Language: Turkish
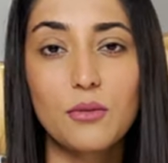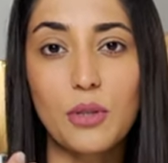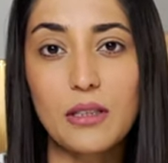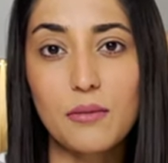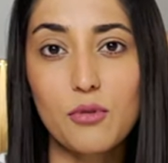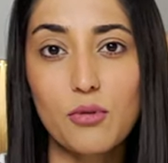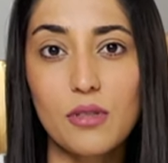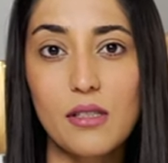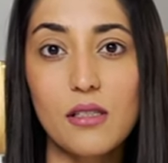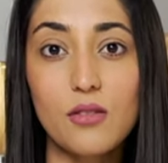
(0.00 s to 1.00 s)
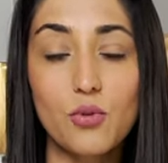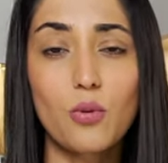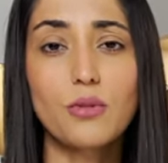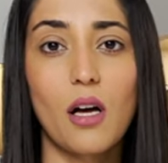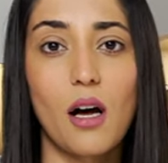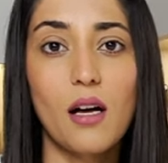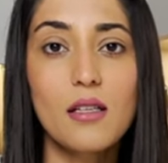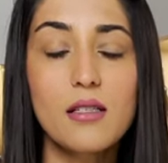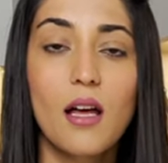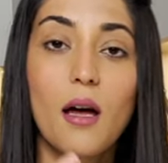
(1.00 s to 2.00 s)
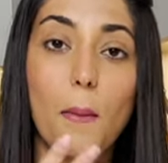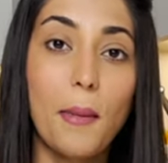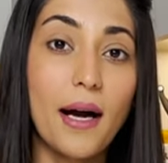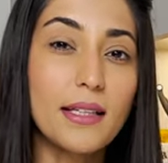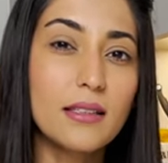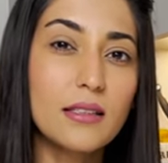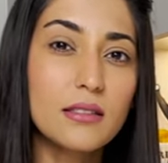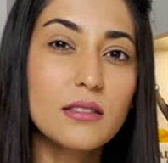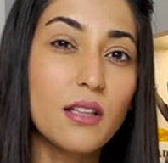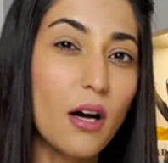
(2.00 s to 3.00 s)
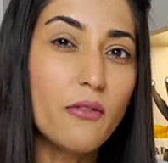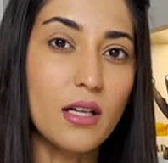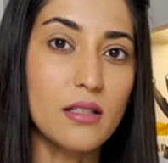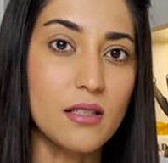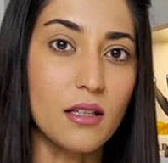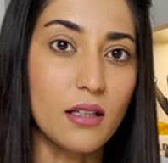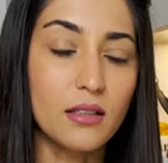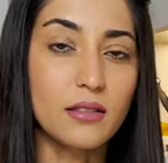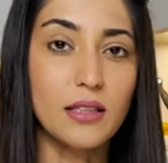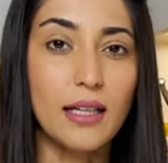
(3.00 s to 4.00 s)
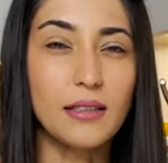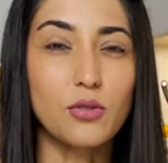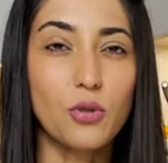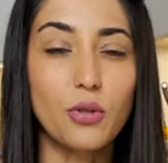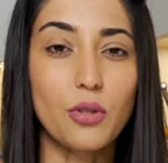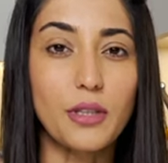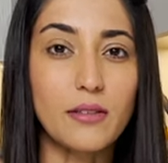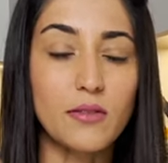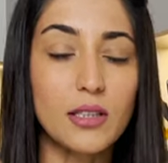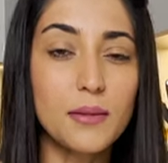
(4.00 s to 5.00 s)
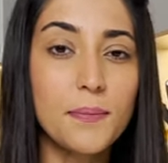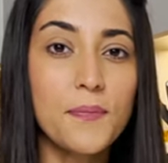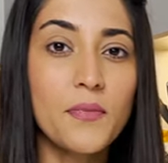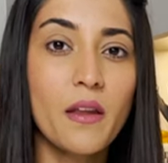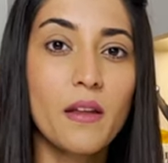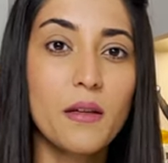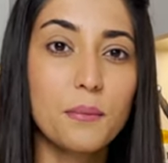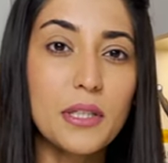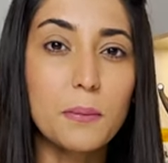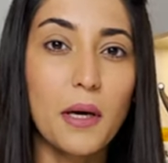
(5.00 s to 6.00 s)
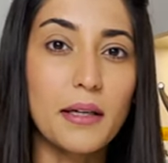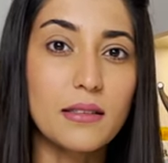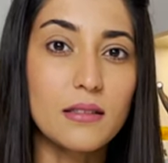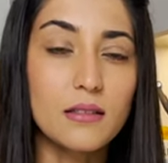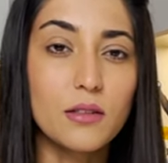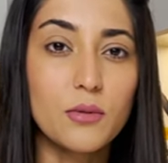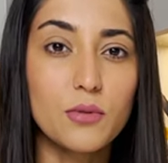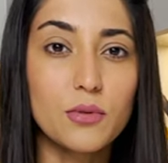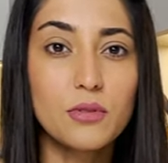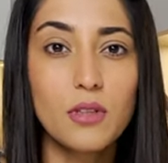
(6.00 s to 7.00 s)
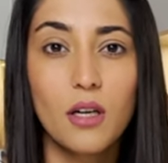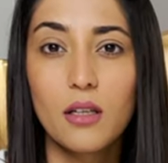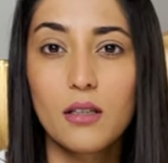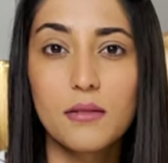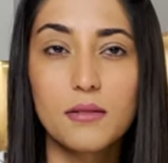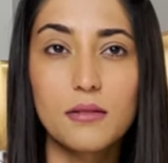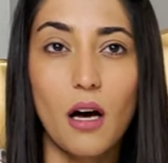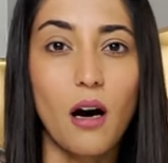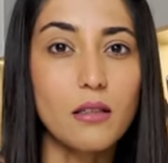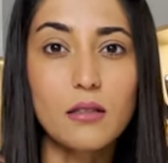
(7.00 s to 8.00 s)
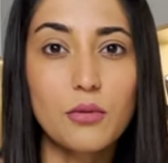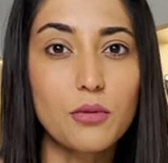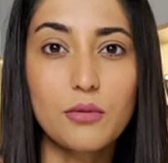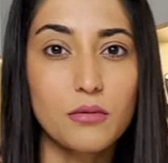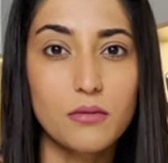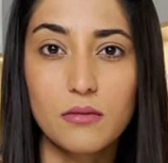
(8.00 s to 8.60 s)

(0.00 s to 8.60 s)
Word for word: tüketim süresi çok daha az marketlerin daha fazla. Yani şöyle örnek vereyim. Bir marketin tavuğu 6 gün